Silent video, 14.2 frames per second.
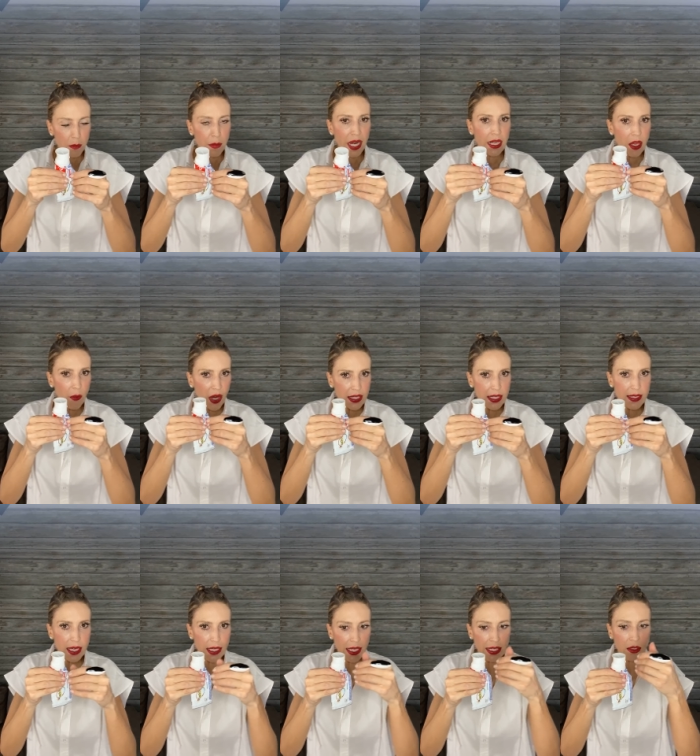para que
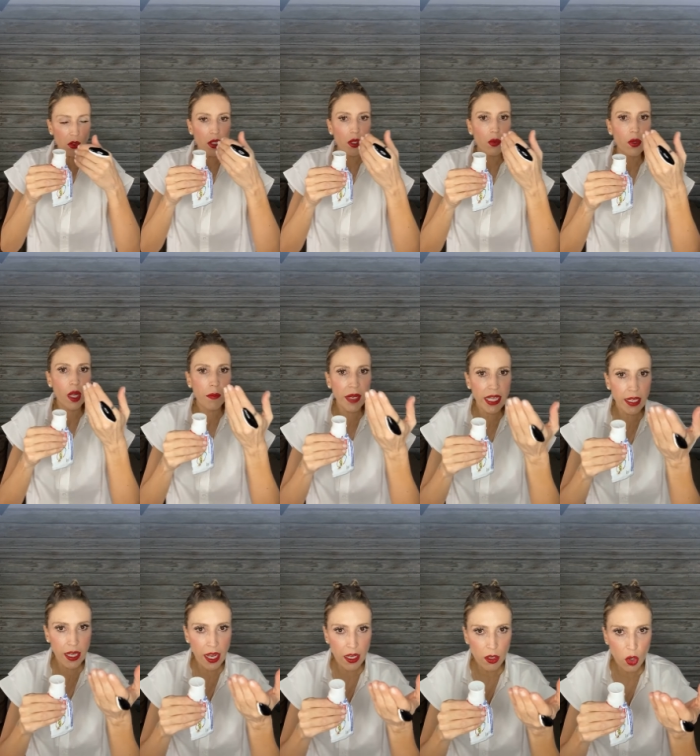vaya saliendo de una
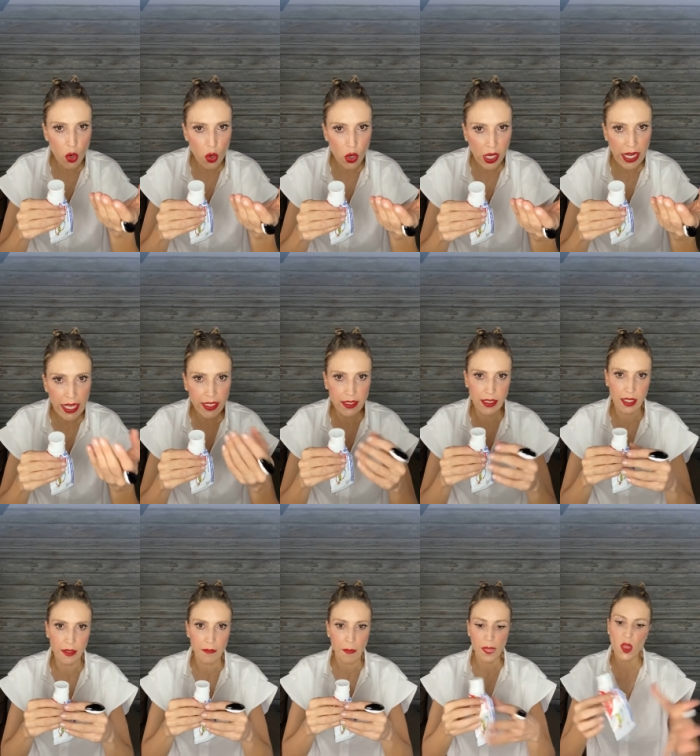manera
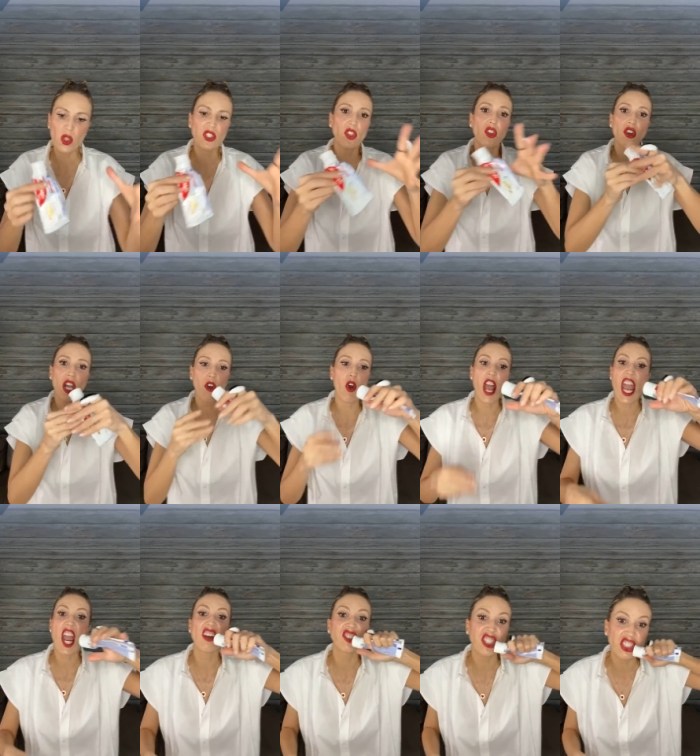correcta. No es que no la
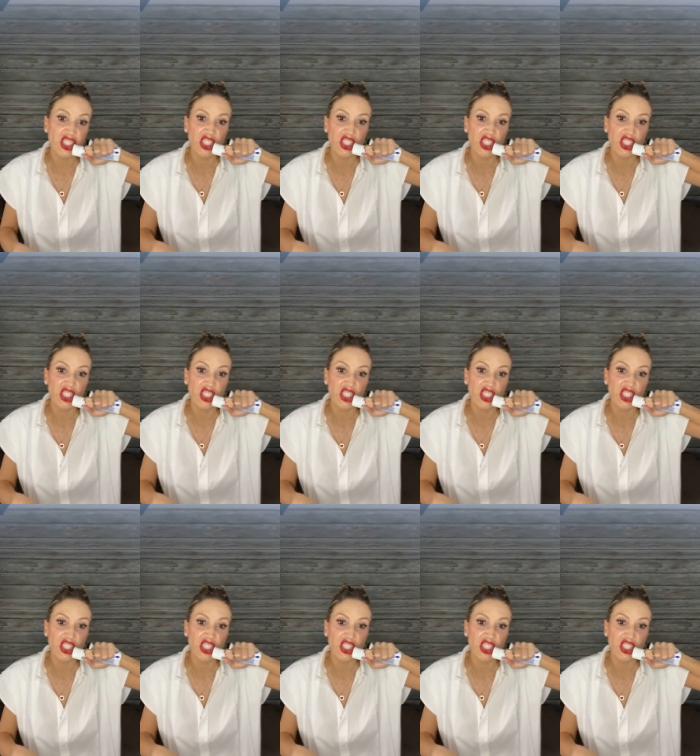coge,